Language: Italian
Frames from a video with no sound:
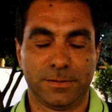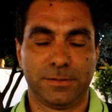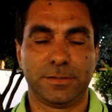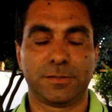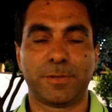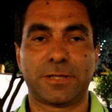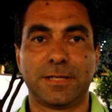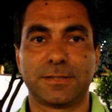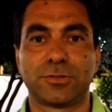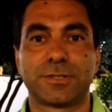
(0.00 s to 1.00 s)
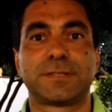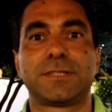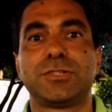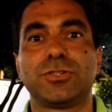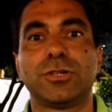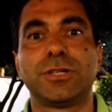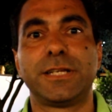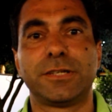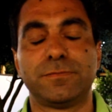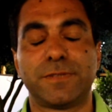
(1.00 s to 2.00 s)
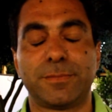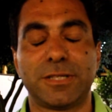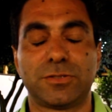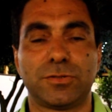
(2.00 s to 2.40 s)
eh, rispetto alla scorsa stagione confermati